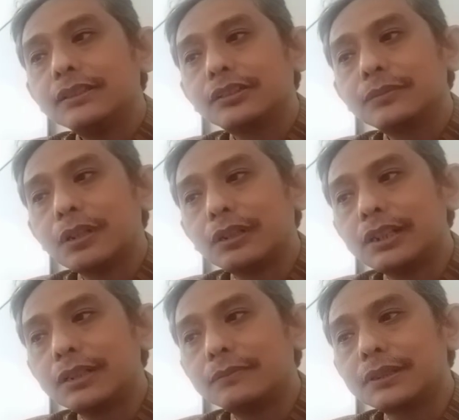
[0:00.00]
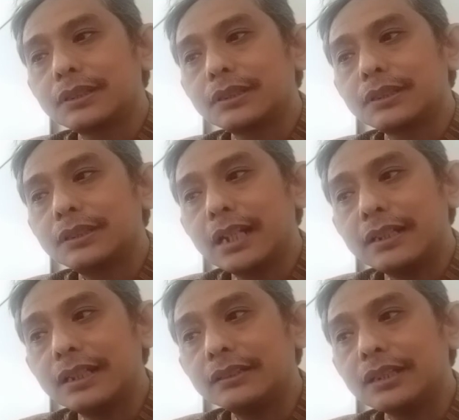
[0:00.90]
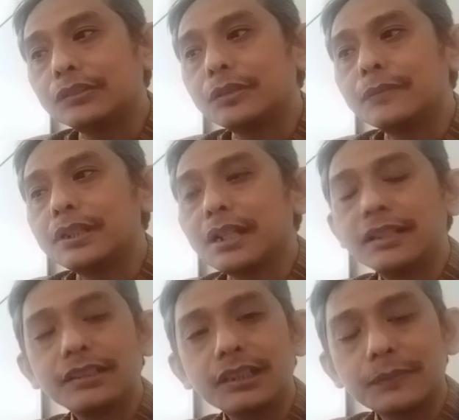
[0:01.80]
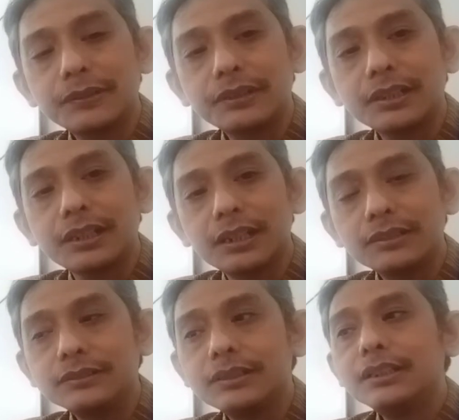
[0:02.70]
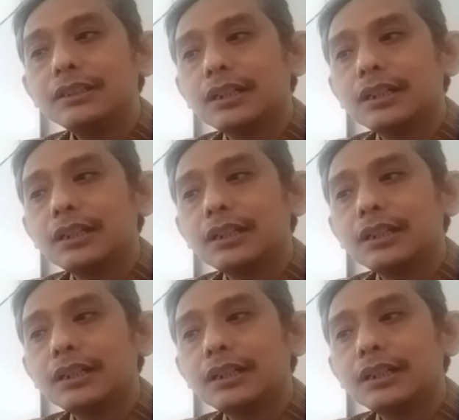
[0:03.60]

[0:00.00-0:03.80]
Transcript: Semua orang yang berkhianat atau mengkhianati kepercayaan